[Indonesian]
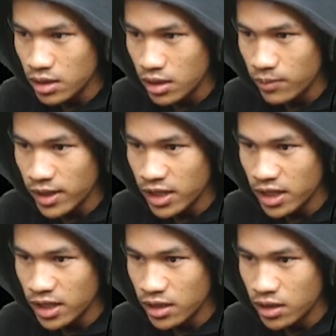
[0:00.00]
kemana
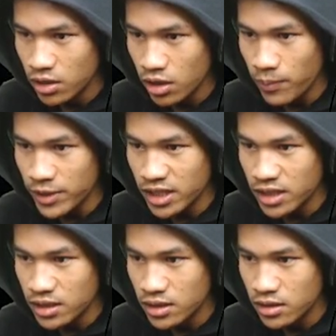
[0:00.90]
nih apa
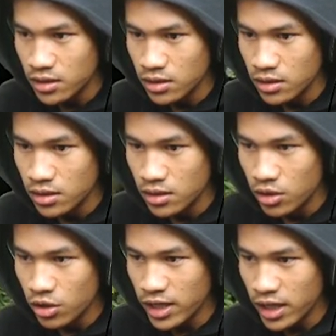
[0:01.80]
nih
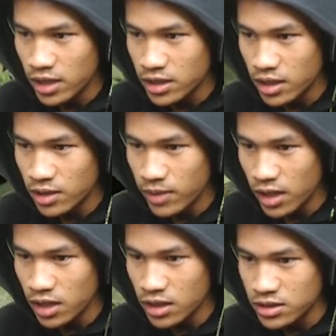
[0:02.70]
Oke, kita
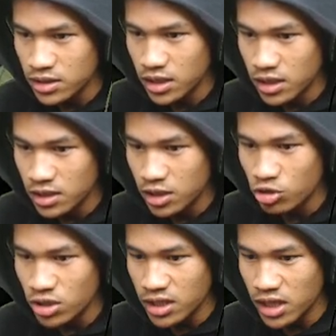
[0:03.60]
bakal ke sini. Ini
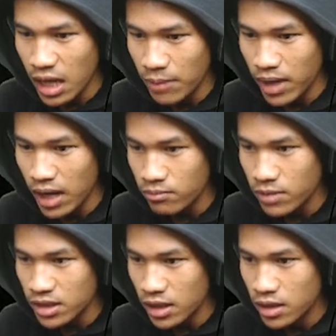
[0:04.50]
kok jalannya lama
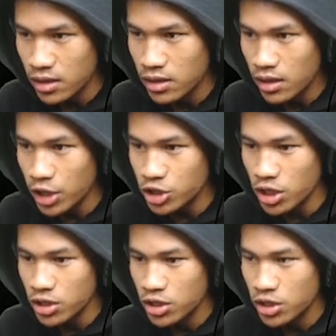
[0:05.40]
amat ya? Eh,
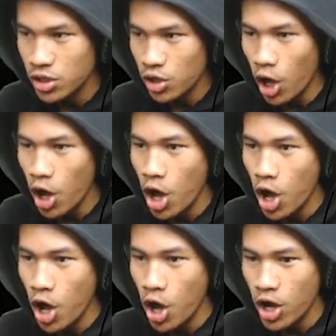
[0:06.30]
seh. Eh, eh,
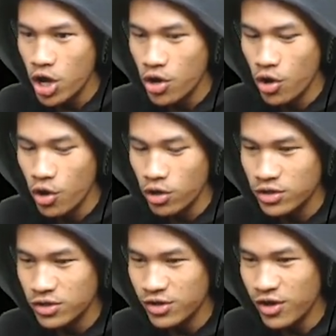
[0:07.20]
eh, eh. eh,
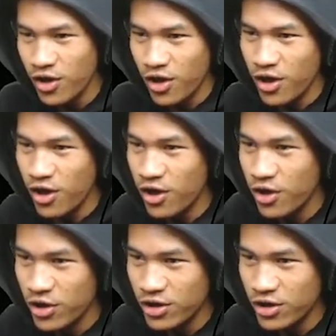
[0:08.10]
eh.